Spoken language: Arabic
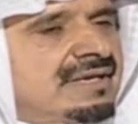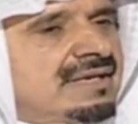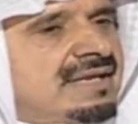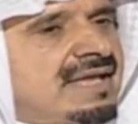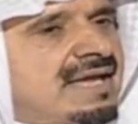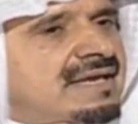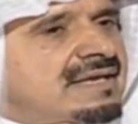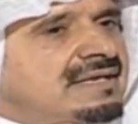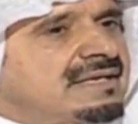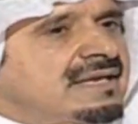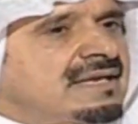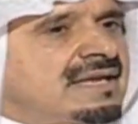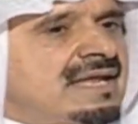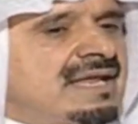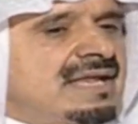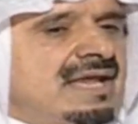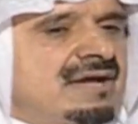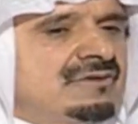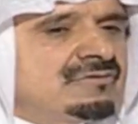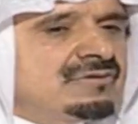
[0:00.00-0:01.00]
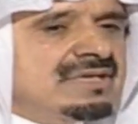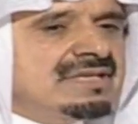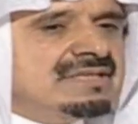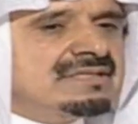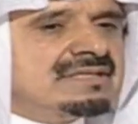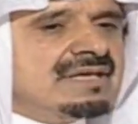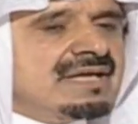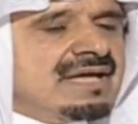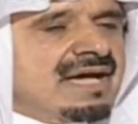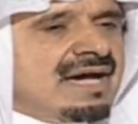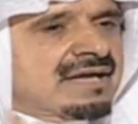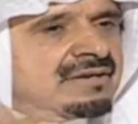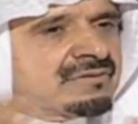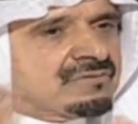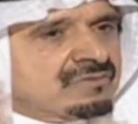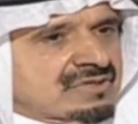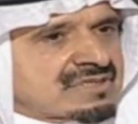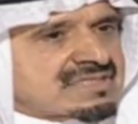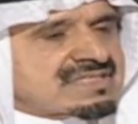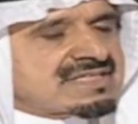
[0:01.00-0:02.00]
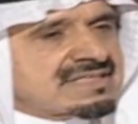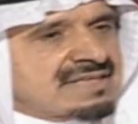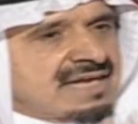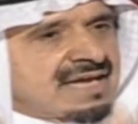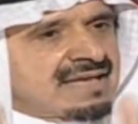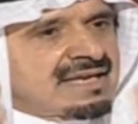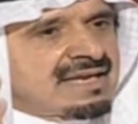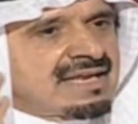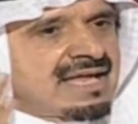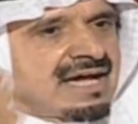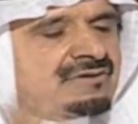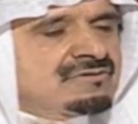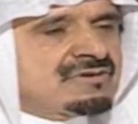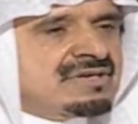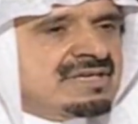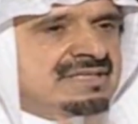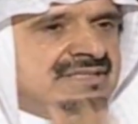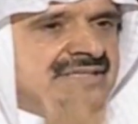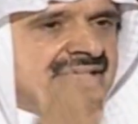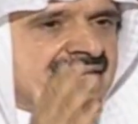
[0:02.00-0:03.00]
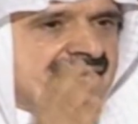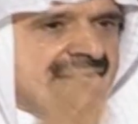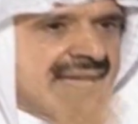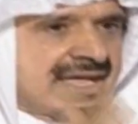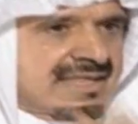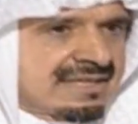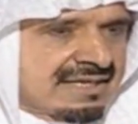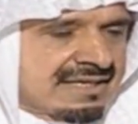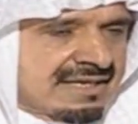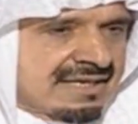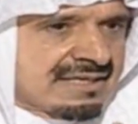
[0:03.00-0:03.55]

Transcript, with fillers: لكن أنا لا أريد أن أقصي أنا لا أريد أن هذه